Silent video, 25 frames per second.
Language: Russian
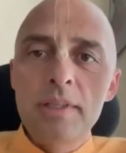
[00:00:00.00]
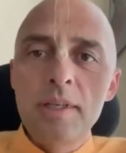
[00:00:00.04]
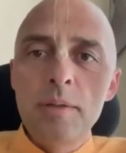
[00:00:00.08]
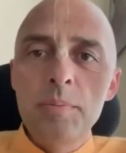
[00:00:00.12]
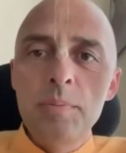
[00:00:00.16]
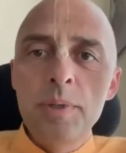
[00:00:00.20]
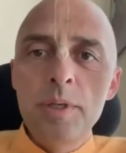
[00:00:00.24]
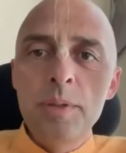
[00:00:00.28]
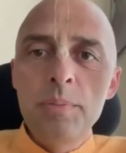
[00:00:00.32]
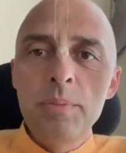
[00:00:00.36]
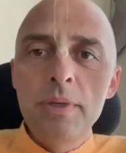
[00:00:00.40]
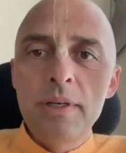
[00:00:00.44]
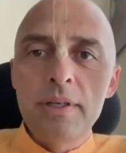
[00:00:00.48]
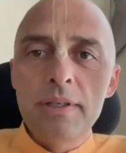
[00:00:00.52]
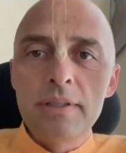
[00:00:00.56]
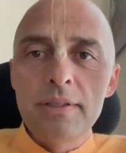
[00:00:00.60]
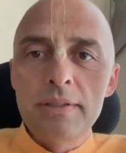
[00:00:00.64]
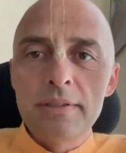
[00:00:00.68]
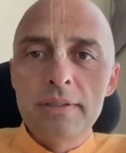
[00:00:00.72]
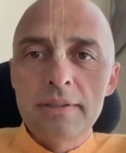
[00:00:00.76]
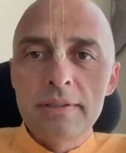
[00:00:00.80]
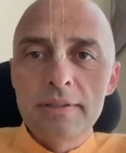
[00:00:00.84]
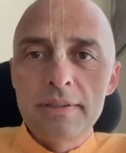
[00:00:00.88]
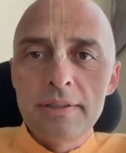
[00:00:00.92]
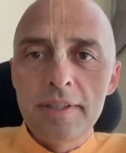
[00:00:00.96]
например,
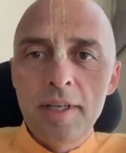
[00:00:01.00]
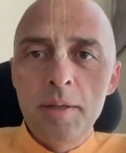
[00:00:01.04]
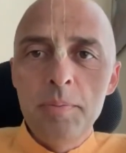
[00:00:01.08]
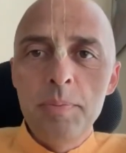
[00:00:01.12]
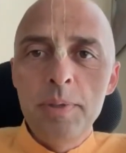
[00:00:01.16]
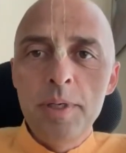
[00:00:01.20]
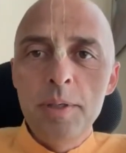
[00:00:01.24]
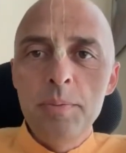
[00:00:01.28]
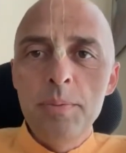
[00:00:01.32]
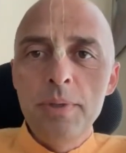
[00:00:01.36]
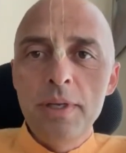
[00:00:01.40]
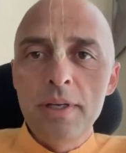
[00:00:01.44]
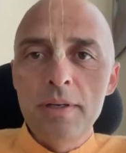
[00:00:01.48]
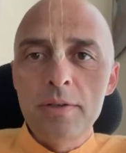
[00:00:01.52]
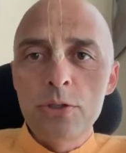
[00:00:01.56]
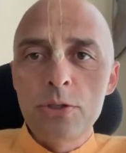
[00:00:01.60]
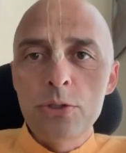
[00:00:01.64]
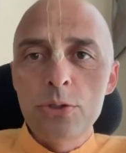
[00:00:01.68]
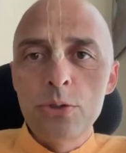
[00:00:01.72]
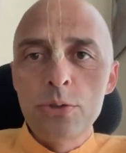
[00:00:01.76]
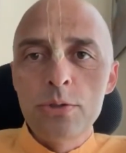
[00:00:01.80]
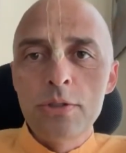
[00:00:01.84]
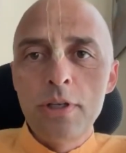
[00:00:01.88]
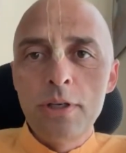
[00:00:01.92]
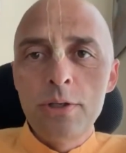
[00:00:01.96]
например,
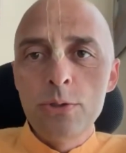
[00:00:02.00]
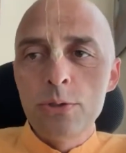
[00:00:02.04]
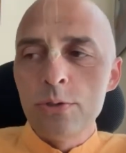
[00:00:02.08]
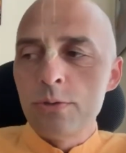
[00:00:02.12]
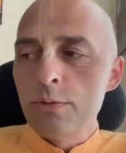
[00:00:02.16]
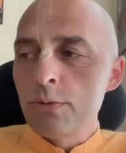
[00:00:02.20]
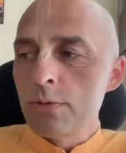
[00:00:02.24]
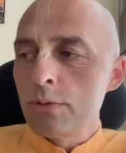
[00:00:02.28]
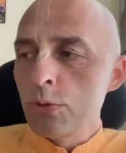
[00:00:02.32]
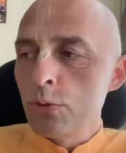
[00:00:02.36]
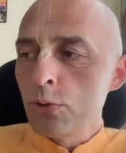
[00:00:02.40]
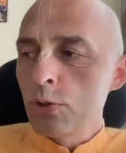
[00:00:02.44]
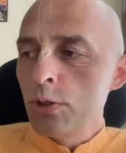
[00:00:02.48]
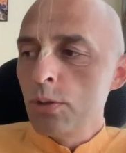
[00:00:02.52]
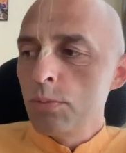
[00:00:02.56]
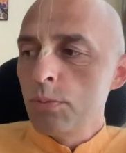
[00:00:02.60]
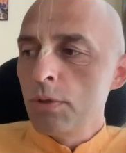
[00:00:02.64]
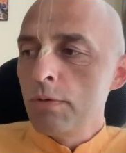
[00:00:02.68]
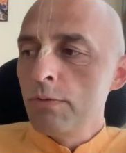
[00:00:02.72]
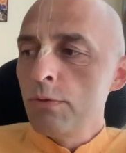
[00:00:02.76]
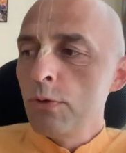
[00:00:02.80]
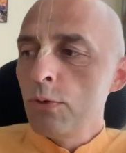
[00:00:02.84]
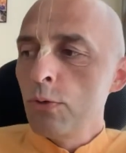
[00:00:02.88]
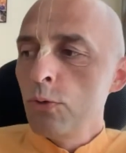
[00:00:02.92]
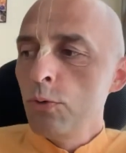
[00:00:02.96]
что дает вот то, что мы
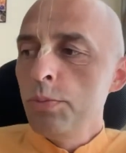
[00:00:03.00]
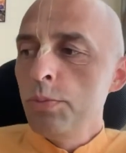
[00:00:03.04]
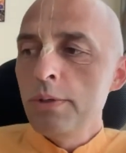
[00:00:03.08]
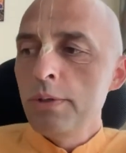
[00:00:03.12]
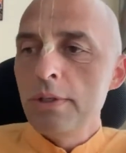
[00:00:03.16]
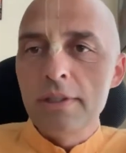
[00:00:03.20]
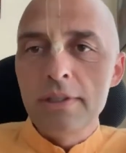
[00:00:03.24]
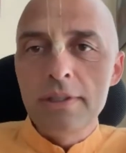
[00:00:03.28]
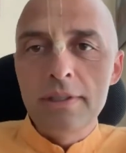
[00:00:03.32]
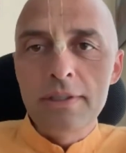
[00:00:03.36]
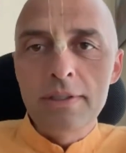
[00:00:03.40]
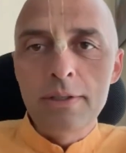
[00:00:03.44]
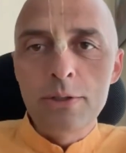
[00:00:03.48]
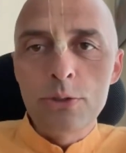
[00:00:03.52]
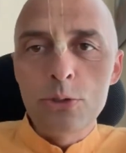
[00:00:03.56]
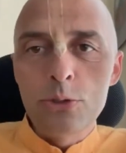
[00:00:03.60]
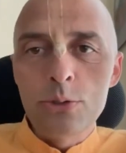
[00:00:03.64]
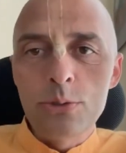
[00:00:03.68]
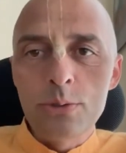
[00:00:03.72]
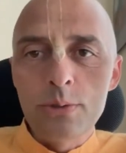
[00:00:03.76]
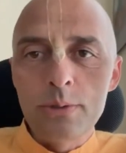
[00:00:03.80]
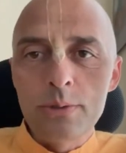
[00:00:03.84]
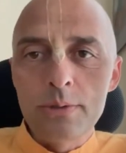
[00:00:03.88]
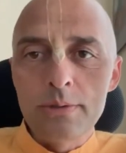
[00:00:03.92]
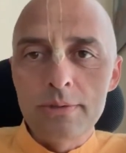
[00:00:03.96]
в группе, и то,
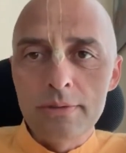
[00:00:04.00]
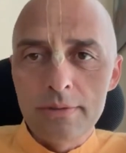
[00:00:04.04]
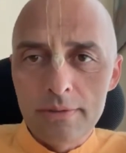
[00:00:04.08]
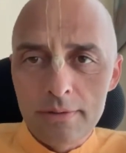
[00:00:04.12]
что,